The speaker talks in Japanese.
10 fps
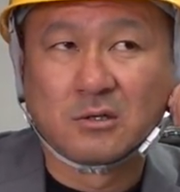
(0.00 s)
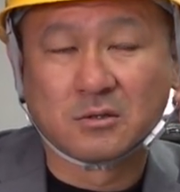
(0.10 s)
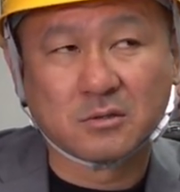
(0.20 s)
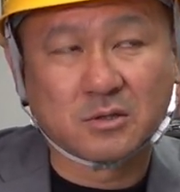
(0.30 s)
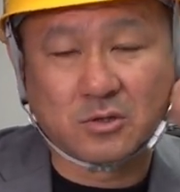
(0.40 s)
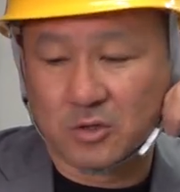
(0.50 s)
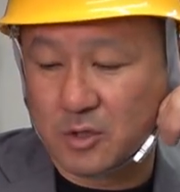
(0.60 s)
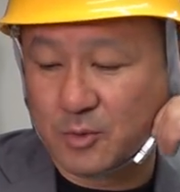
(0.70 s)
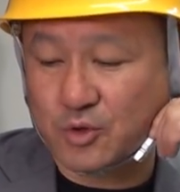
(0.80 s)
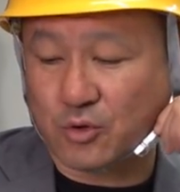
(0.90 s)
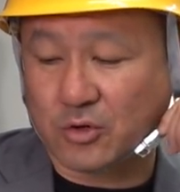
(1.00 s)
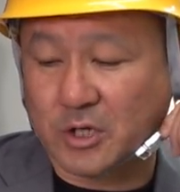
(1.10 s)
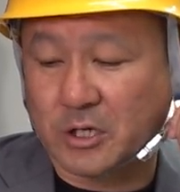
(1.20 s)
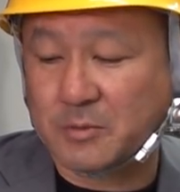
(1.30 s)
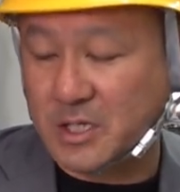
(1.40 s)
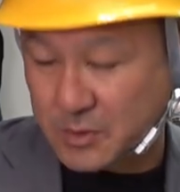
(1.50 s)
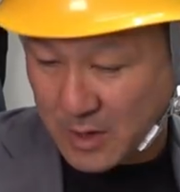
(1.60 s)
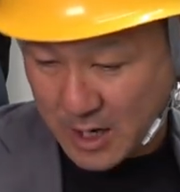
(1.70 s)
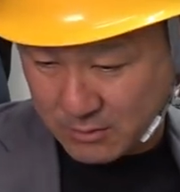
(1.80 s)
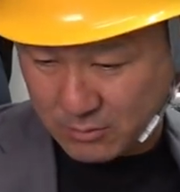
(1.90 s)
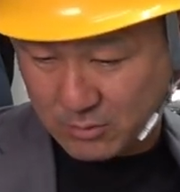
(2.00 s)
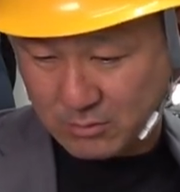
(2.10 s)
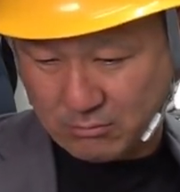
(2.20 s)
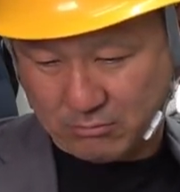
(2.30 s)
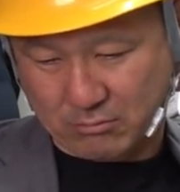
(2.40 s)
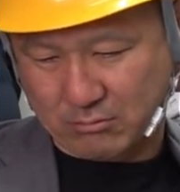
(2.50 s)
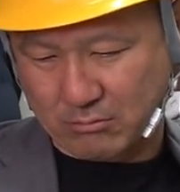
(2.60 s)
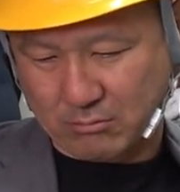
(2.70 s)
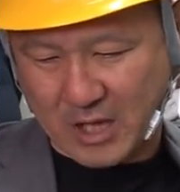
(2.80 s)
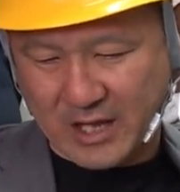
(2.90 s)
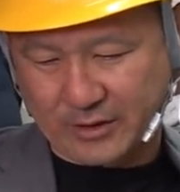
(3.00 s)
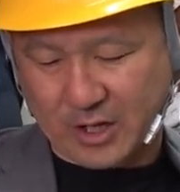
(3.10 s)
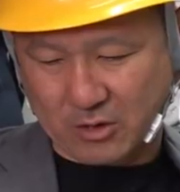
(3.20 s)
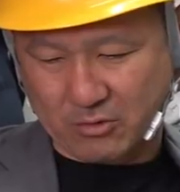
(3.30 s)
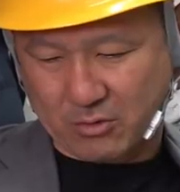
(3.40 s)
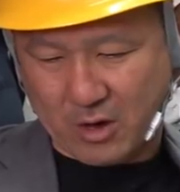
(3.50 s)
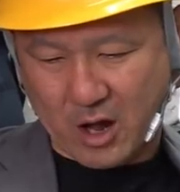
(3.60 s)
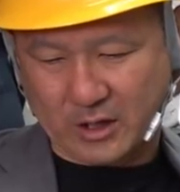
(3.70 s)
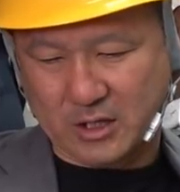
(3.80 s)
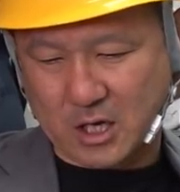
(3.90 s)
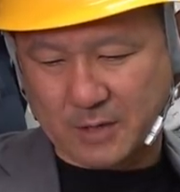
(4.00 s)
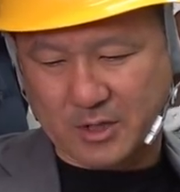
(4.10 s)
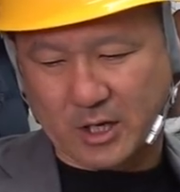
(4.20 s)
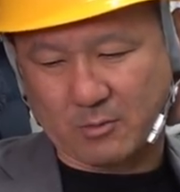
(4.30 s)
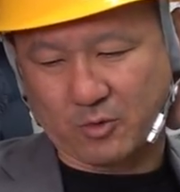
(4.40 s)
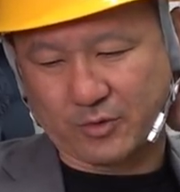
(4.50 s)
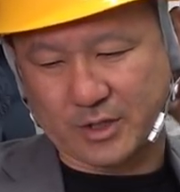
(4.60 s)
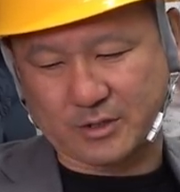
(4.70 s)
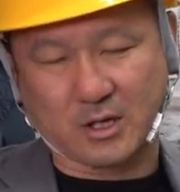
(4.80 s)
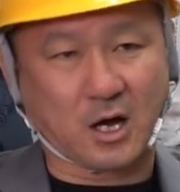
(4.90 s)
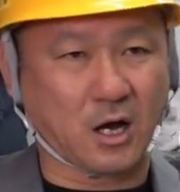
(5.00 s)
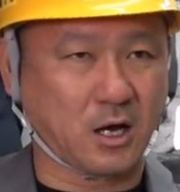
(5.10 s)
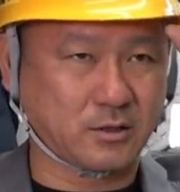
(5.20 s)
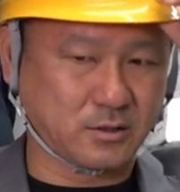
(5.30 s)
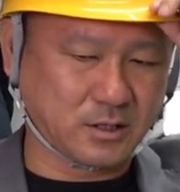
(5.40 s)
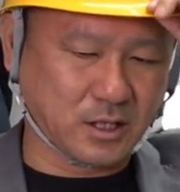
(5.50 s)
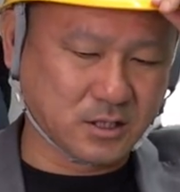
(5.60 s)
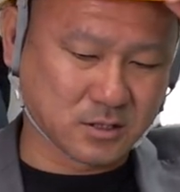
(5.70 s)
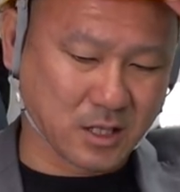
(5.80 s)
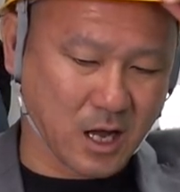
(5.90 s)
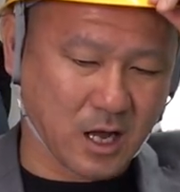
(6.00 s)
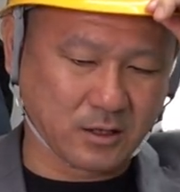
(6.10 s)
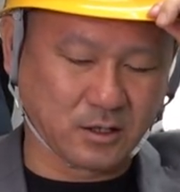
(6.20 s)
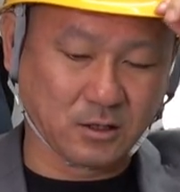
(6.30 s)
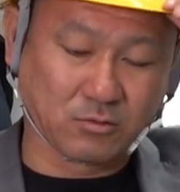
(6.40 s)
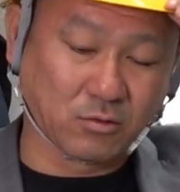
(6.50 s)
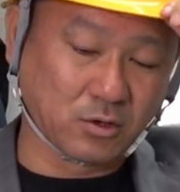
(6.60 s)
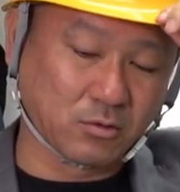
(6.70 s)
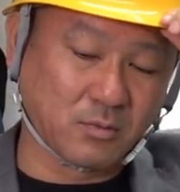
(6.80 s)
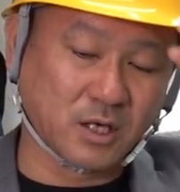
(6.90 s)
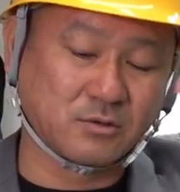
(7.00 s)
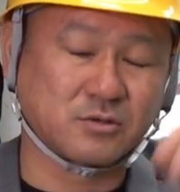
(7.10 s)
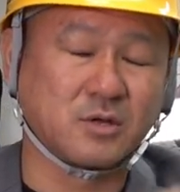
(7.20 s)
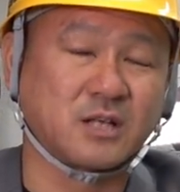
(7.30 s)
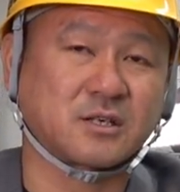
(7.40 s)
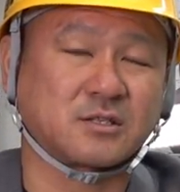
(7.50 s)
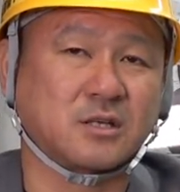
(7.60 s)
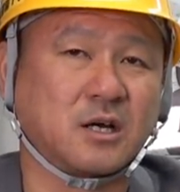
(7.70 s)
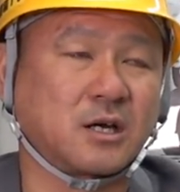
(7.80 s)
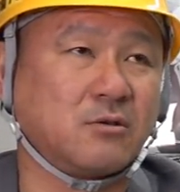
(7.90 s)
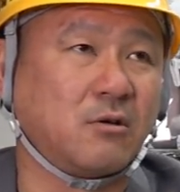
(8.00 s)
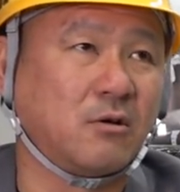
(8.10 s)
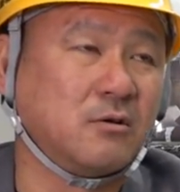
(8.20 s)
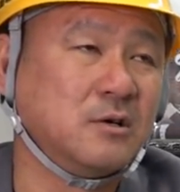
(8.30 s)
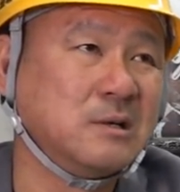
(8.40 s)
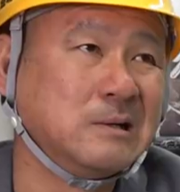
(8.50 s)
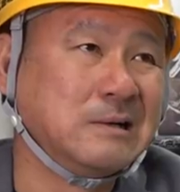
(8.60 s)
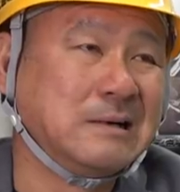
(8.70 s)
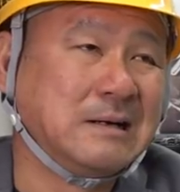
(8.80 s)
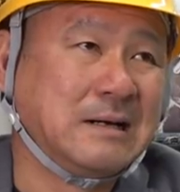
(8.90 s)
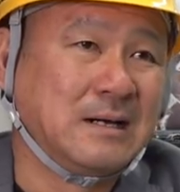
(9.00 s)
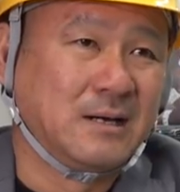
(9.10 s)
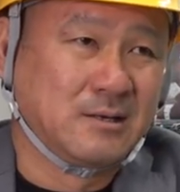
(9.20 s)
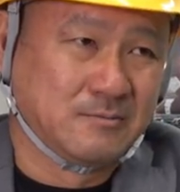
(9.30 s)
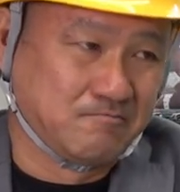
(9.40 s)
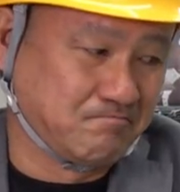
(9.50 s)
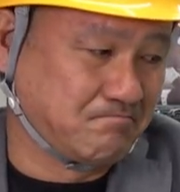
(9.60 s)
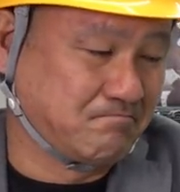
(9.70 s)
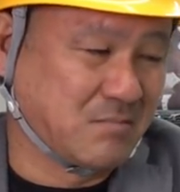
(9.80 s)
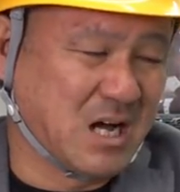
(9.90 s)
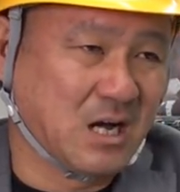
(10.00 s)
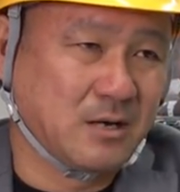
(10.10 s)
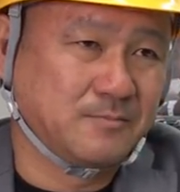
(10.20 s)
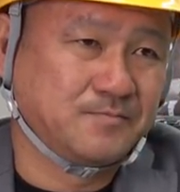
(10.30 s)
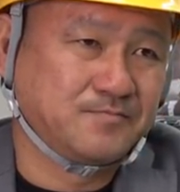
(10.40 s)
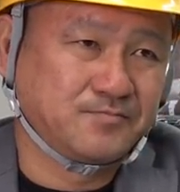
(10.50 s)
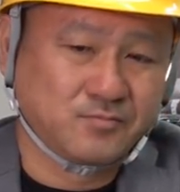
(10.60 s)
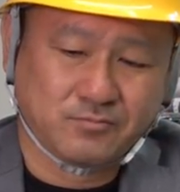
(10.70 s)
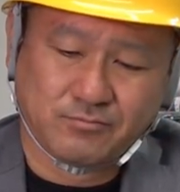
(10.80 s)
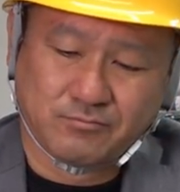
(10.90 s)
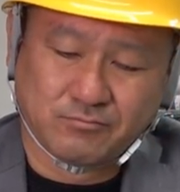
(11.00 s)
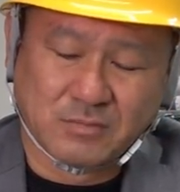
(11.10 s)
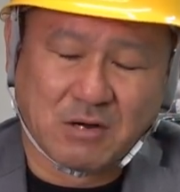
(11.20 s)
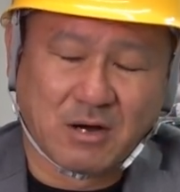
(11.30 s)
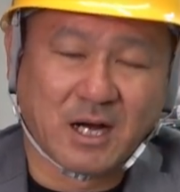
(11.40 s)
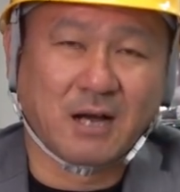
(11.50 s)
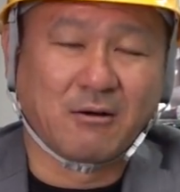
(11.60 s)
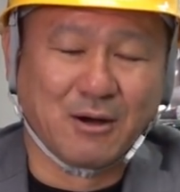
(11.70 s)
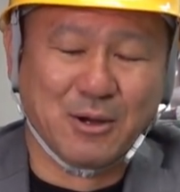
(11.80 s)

うん、人手不足になりますわ。うん、なんていうか、田舎みたいなもんですな、ですなって言っとるけど、まあいくつのやつか知らんけど、うん、まあ、まあわからんわ。